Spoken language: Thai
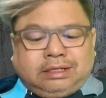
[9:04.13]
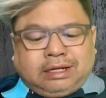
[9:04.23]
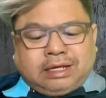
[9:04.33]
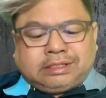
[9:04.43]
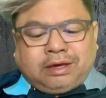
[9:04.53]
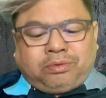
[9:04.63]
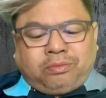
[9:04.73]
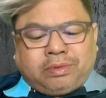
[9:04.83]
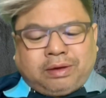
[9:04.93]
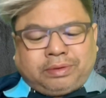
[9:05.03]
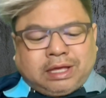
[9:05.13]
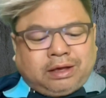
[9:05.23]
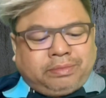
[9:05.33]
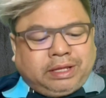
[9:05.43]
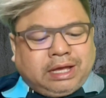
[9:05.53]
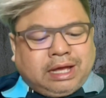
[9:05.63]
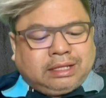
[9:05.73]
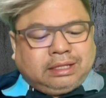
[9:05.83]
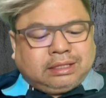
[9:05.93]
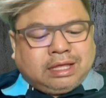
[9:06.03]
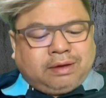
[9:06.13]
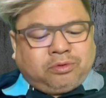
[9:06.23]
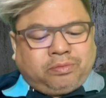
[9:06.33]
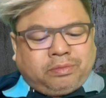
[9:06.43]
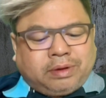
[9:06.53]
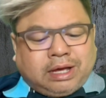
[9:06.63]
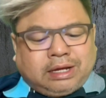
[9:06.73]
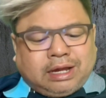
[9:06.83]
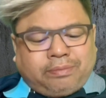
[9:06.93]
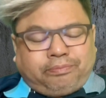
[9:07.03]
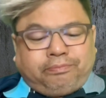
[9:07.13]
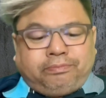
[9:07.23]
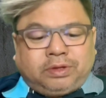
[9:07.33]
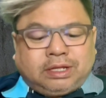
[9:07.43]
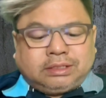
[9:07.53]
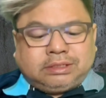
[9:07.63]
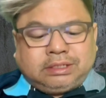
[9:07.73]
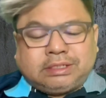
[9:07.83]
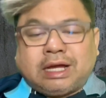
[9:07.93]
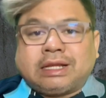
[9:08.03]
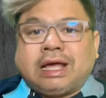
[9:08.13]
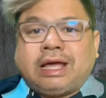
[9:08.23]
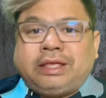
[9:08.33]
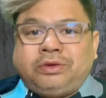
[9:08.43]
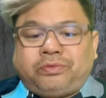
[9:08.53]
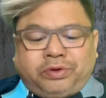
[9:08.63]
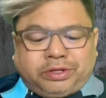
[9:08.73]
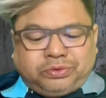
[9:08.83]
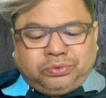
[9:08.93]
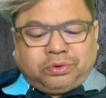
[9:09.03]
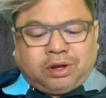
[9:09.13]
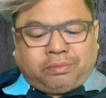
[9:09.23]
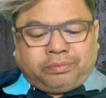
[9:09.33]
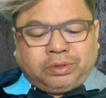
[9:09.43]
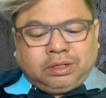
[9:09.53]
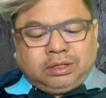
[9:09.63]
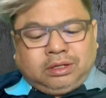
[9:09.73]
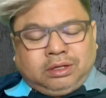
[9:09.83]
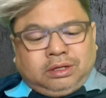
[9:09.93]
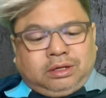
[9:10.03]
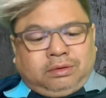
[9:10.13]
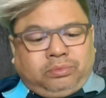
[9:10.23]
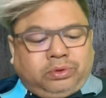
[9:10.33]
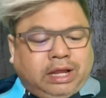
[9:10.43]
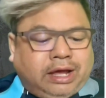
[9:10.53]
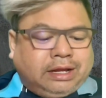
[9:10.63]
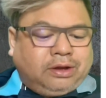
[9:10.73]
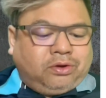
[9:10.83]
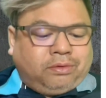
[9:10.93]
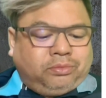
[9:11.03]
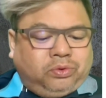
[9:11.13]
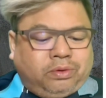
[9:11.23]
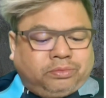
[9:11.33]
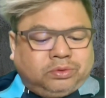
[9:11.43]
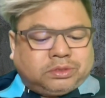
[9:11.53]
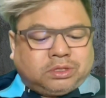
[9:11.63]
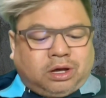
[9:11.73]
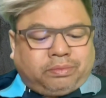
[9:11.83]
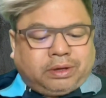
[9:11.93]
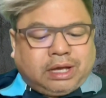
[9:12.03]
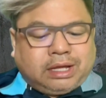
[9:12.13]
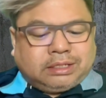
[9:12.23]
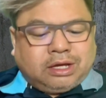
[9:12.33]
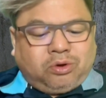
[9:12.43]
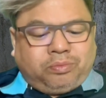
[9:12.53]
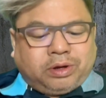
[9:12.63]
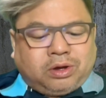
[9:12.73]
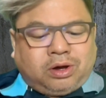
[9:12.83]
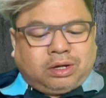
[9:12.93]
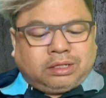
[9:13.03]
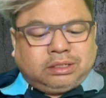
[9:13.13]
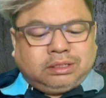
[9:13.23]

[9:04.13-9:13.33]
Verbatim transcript: นายชียพรมมาประธานกรรมธิการติดตามงบประมาณรับหนังสือจากนายยศวริชูกล่อม ผู้แทนคณะหลอมรวมตรวจสอบการเช่าอุปกรณ์